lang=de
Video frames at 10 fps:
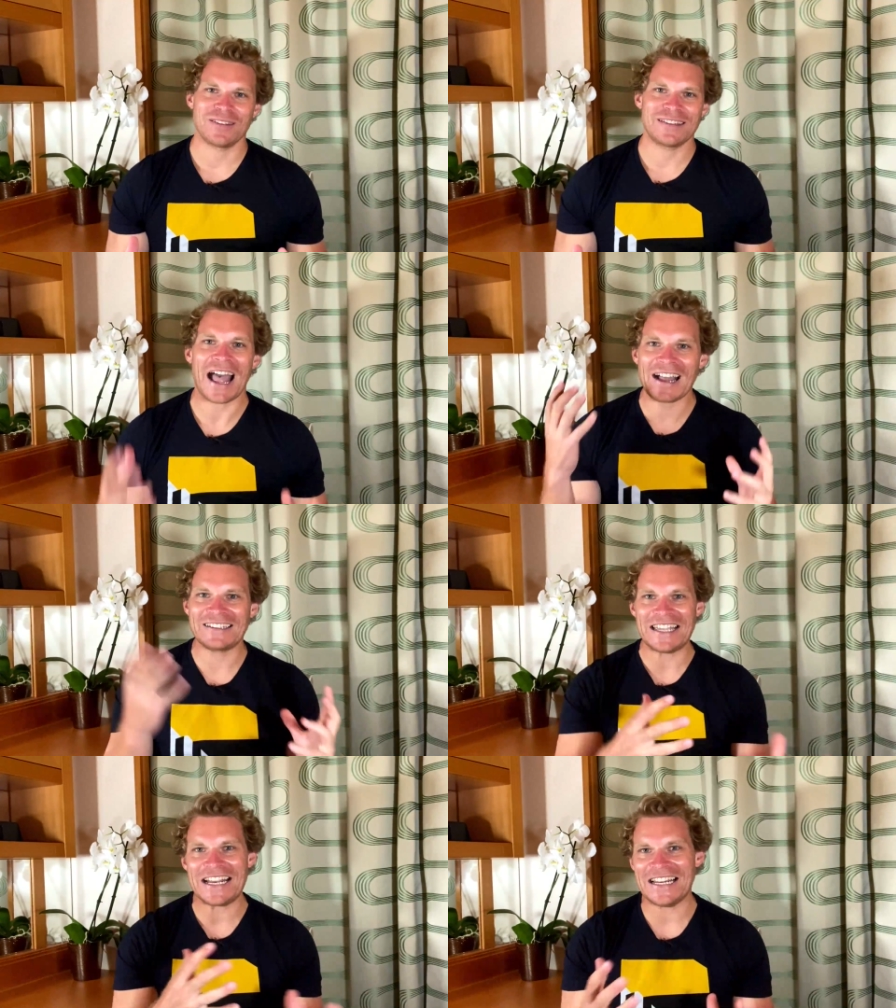
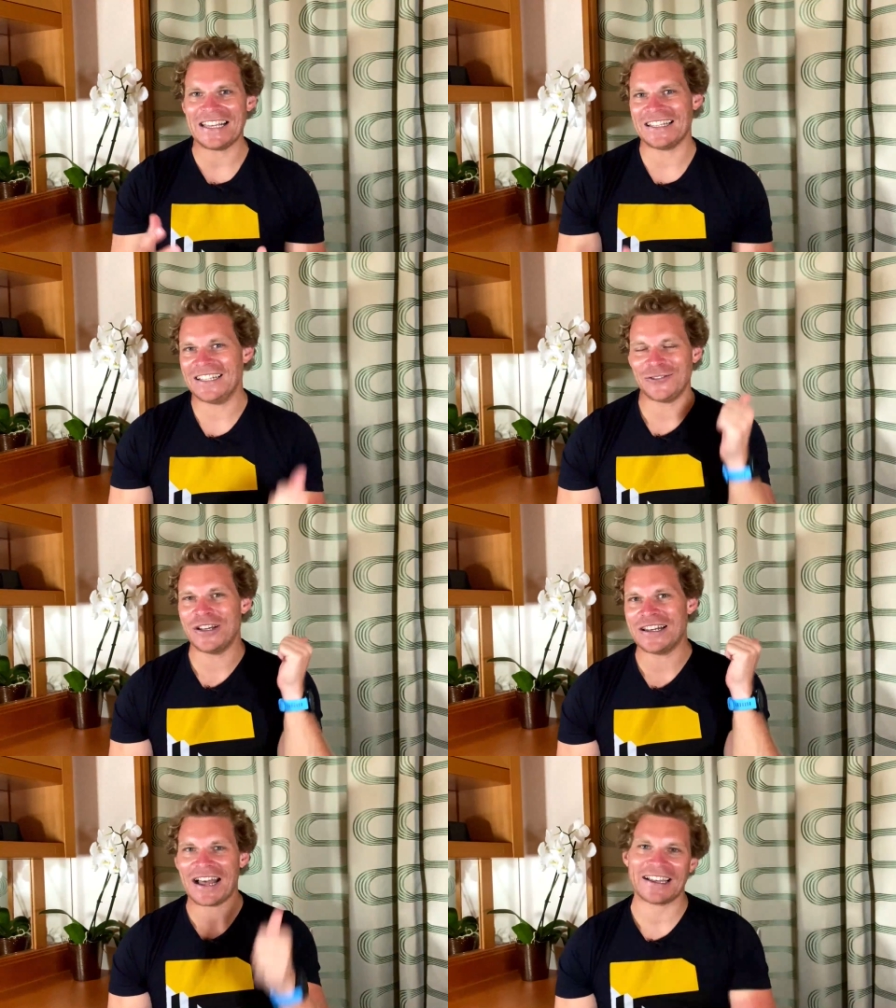tagtäglich nicht nur in
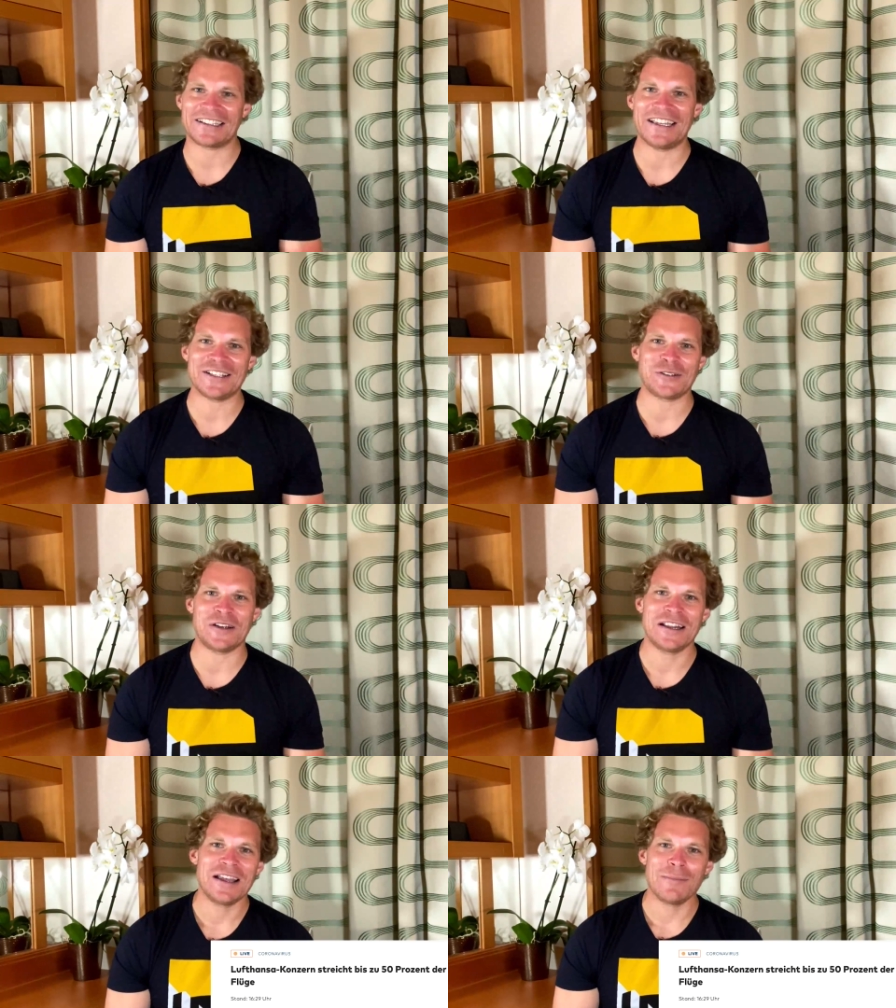den Nachrichten ist,
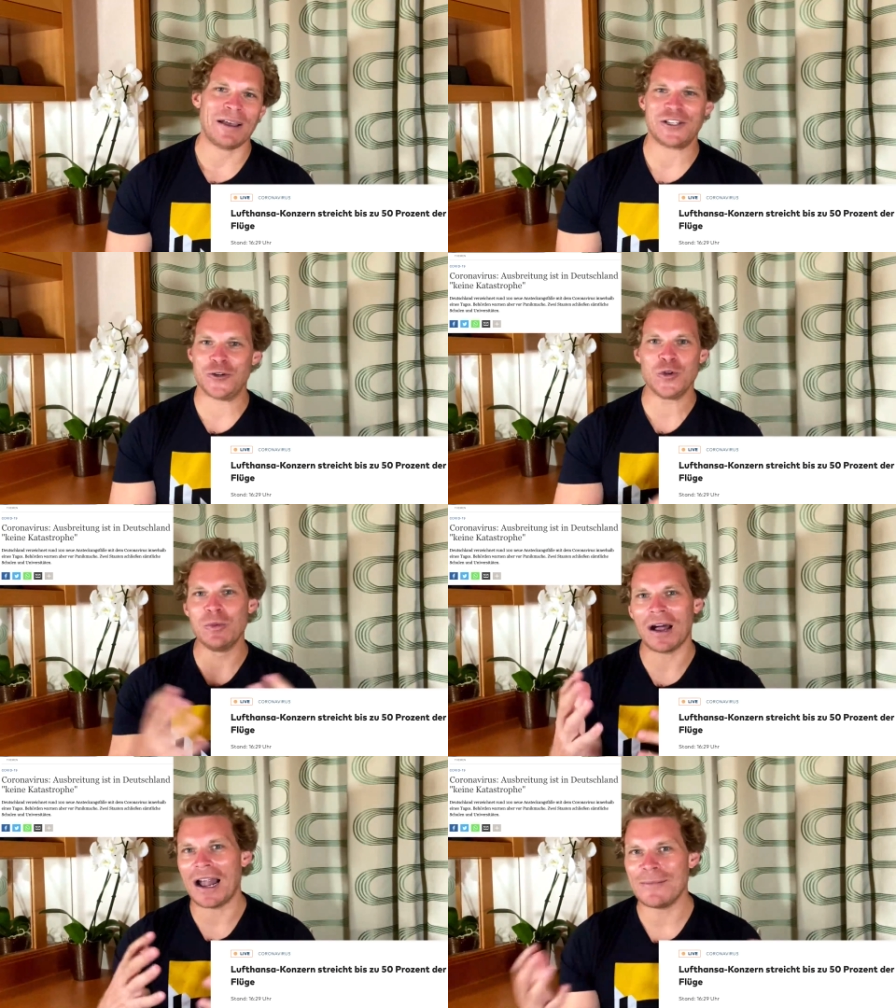sondern praktisch
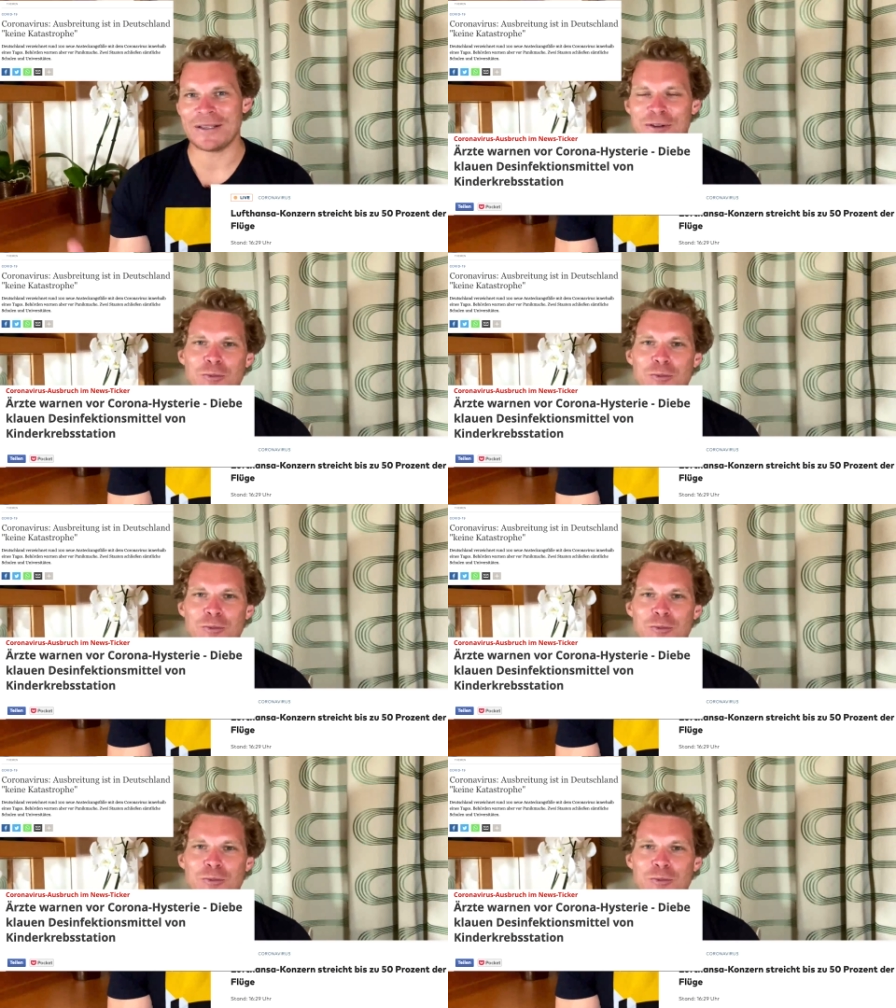überall ein bisschen